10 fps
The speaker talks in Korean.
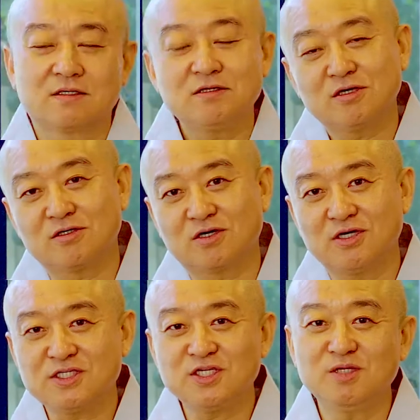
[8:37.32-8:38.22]
근데 그
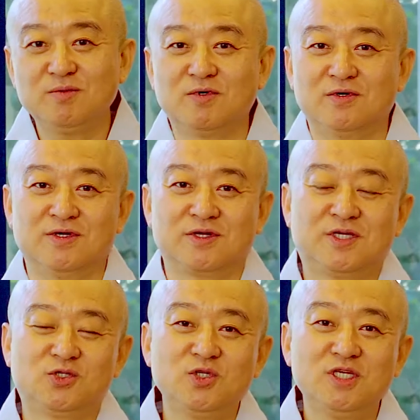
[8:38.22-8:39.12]
큰 스님의
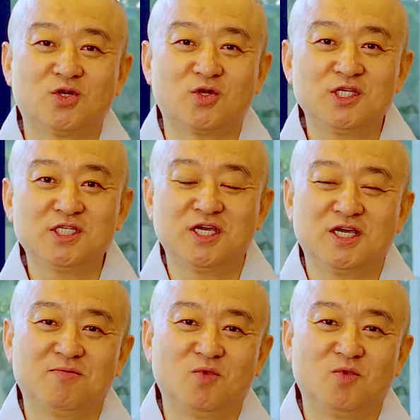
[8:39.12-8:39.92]
기준이 도대체